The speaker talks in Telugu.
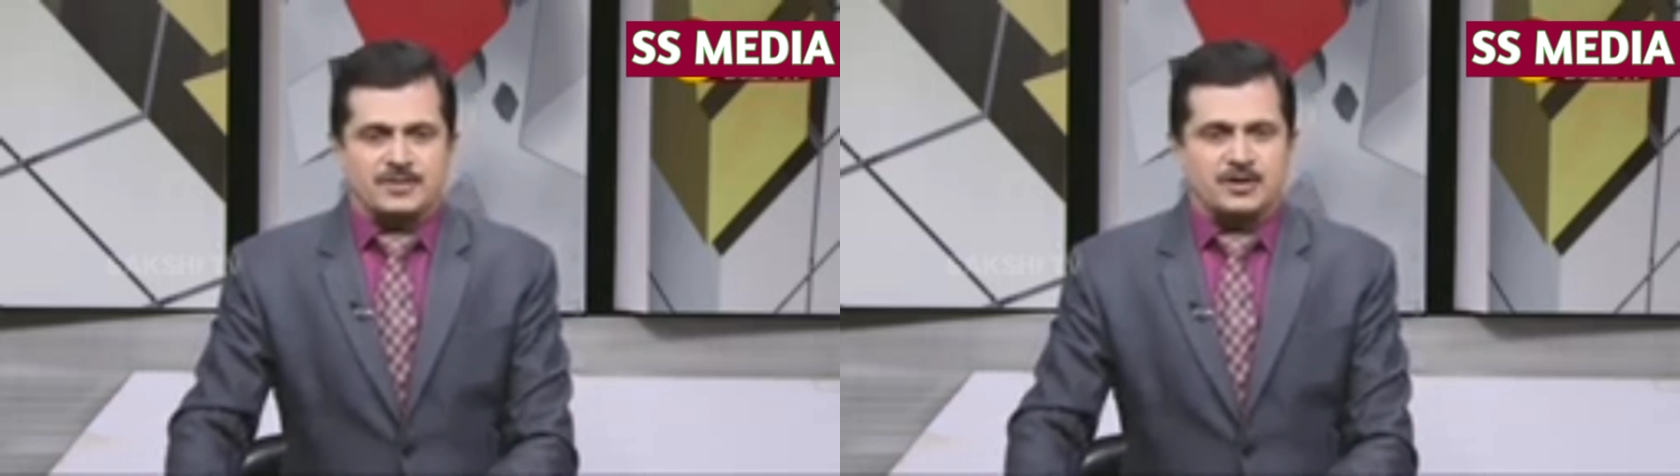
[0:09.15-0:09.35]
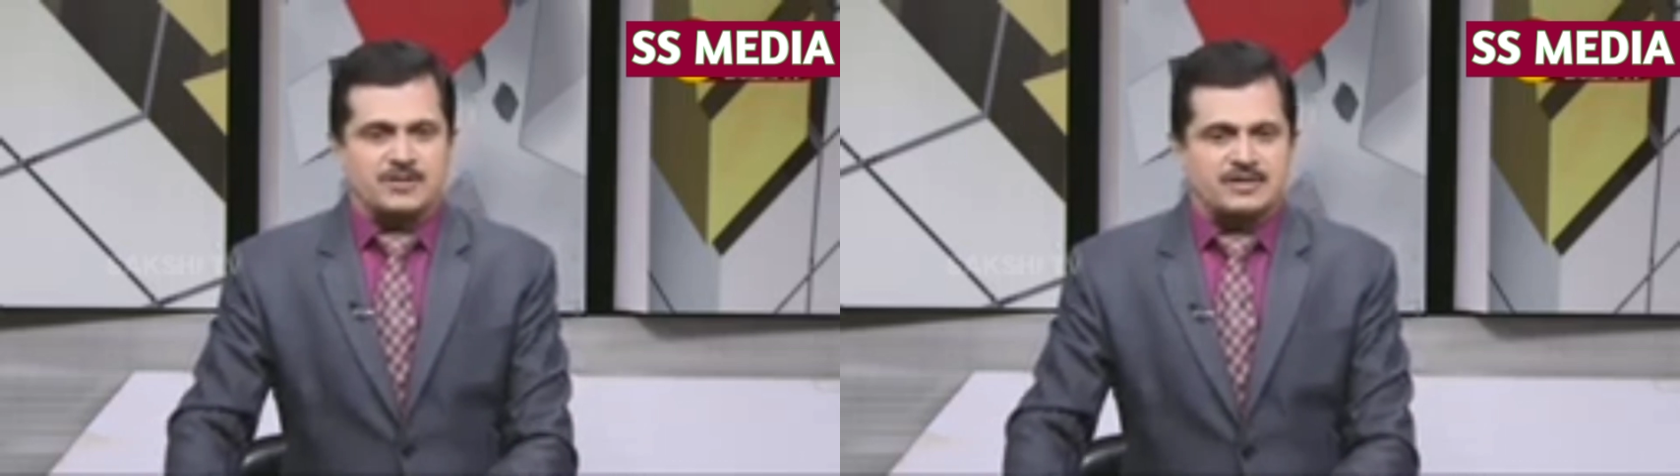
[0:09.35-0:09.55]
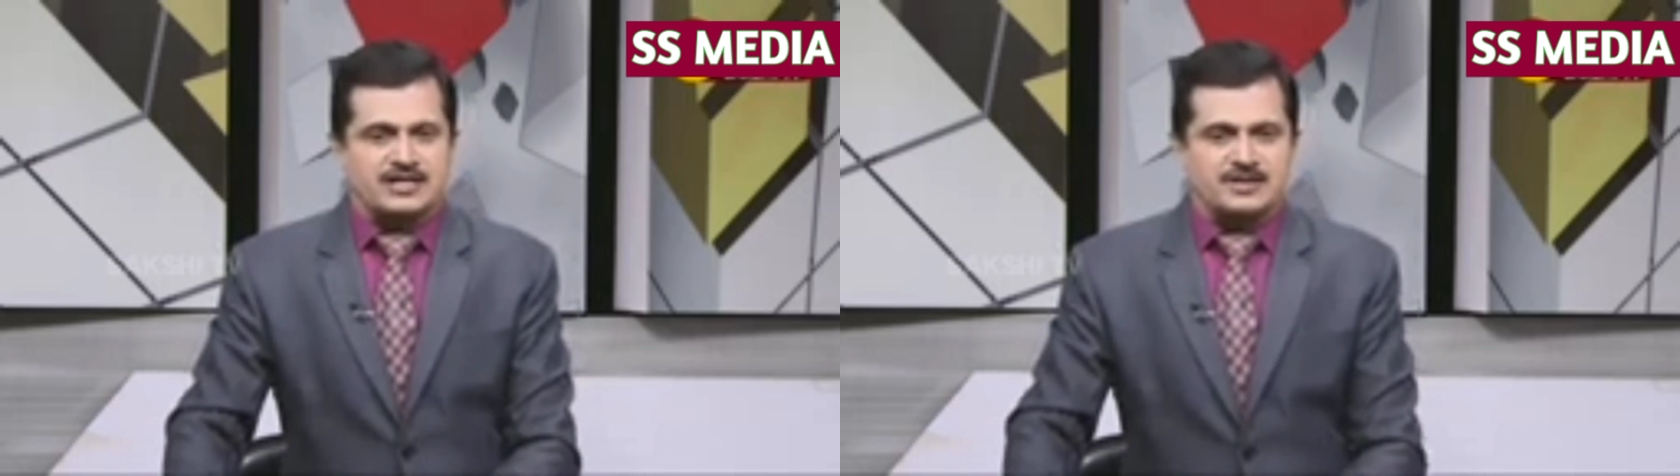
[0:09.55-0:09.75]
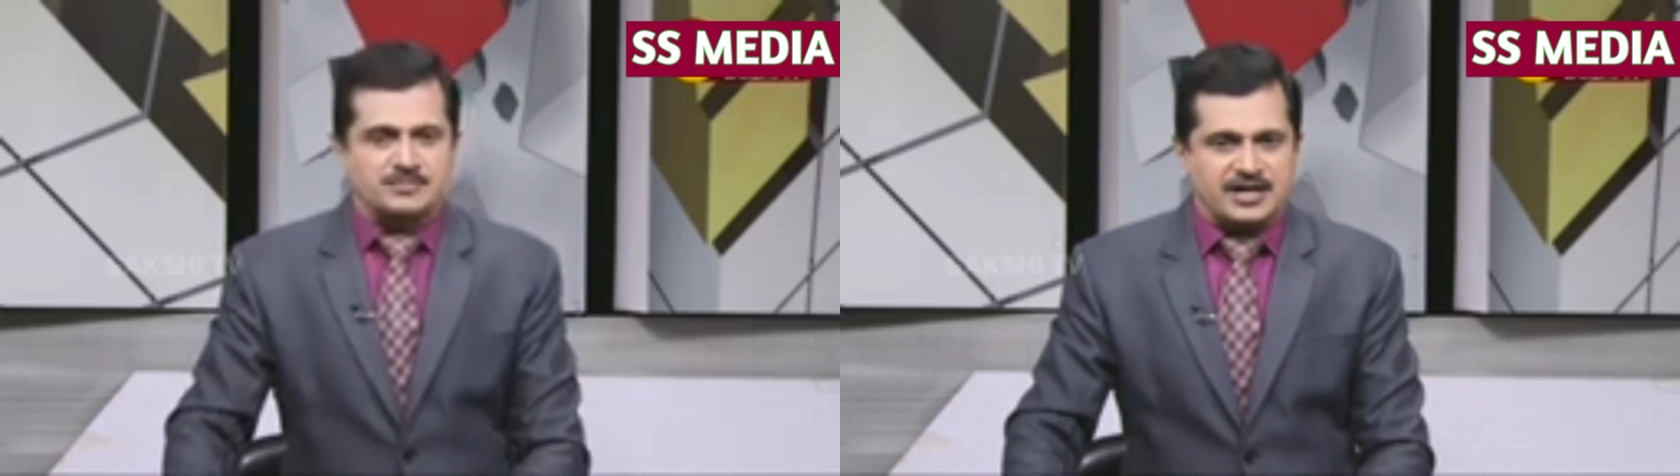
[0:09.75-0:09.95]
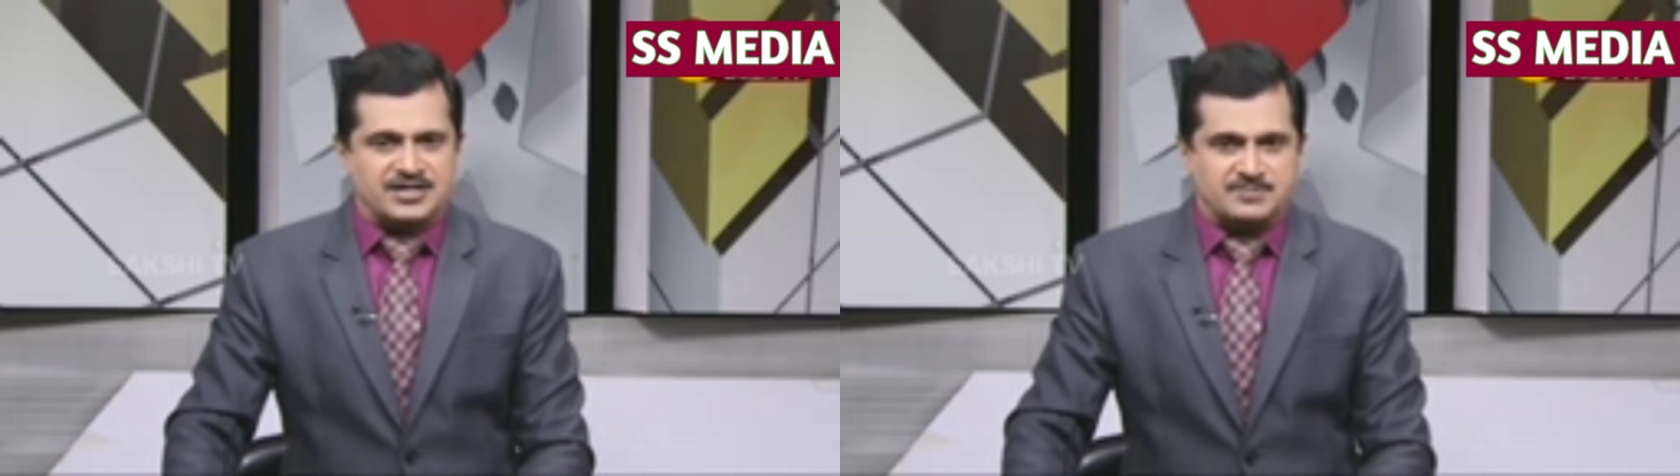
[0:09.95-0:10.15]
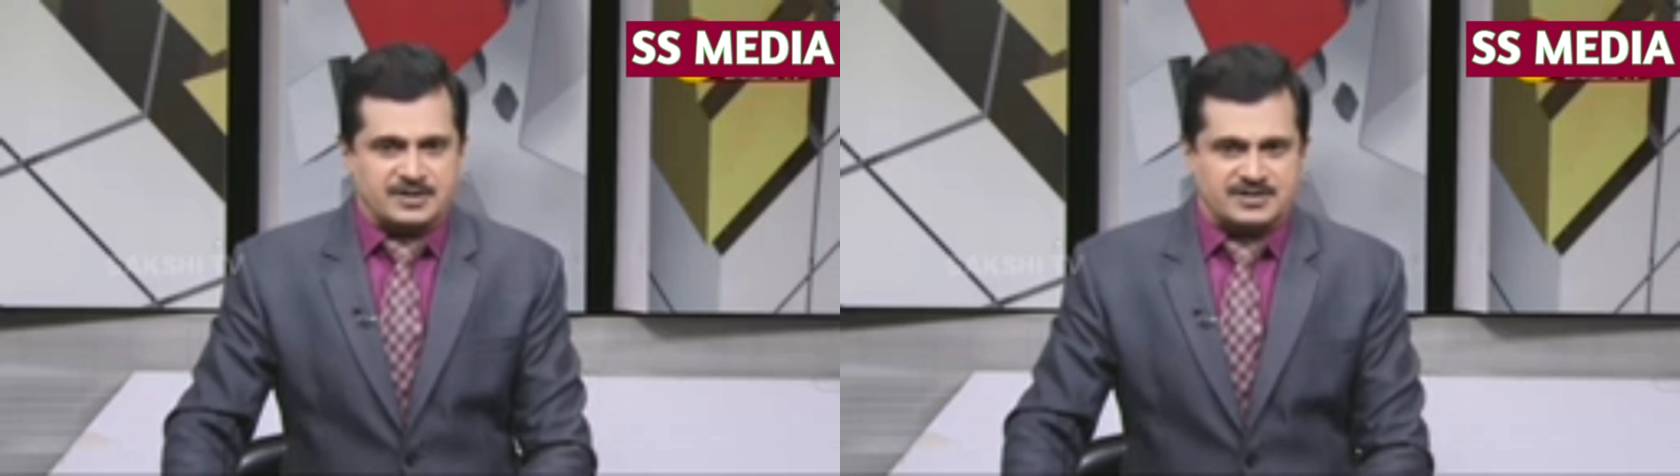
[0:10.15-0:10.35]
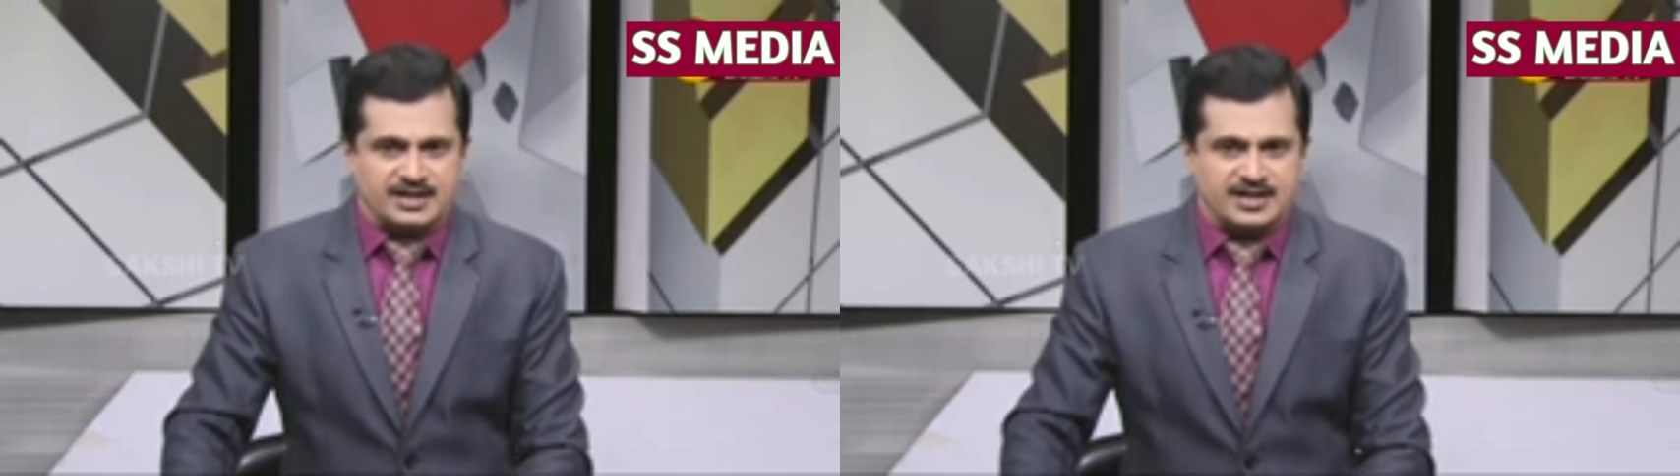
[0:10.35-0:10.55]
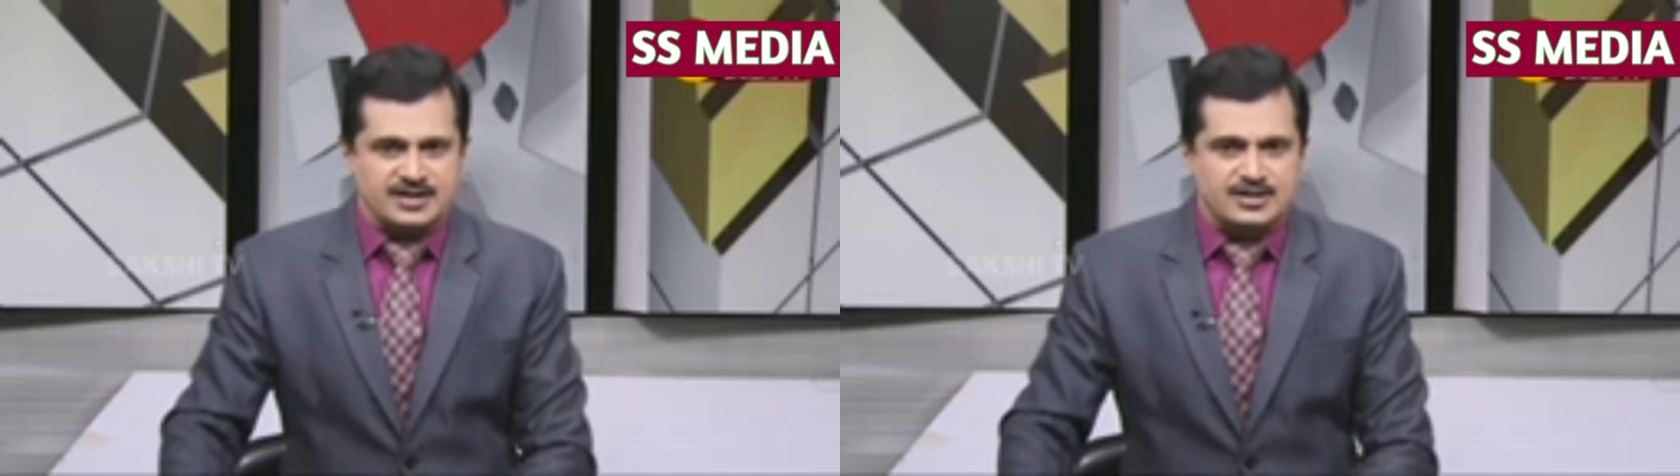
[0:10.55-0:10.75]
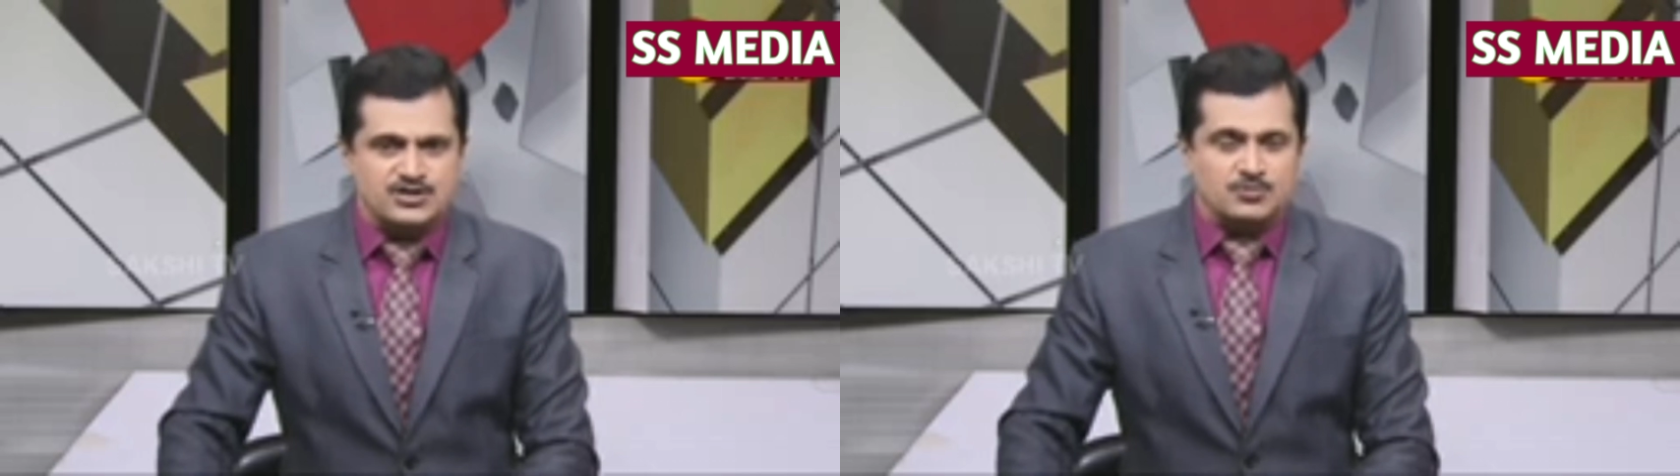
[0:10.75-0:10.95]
డిపార్ట్మెంటల్ పరీక్ష పాస్ అయిన